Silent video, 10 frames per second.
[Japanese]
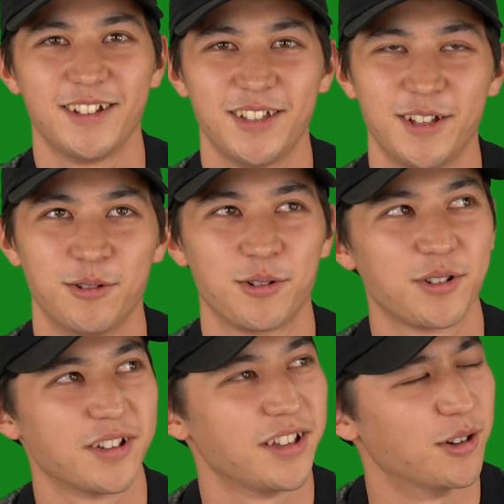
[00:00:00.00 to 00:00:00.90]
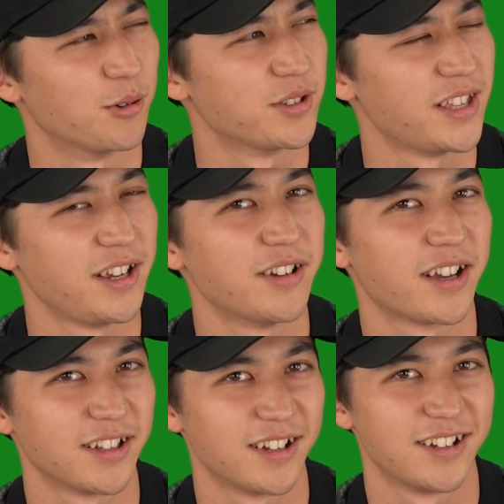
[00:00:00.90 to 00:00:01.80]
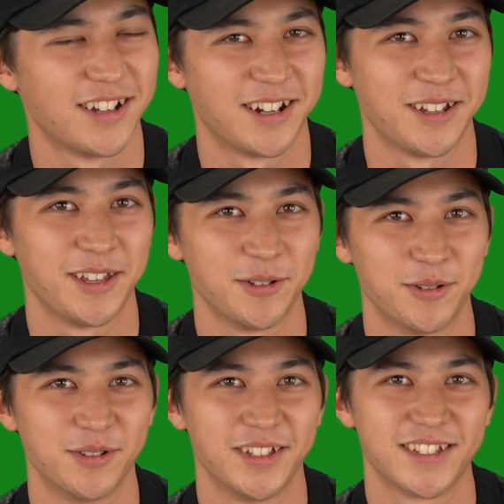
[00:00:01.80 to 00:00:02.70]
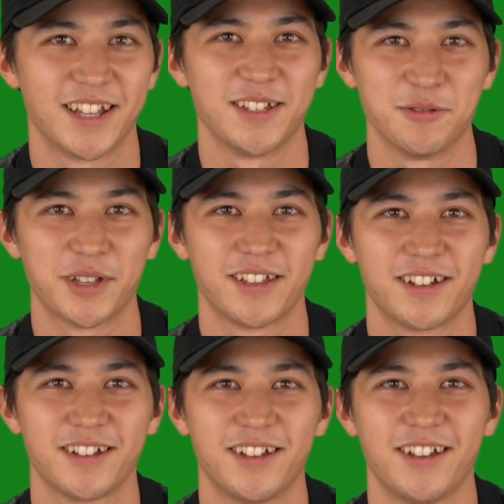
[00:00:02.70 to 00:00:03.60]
で、6000円ぐらいかな。払わないと出さないとみたいな。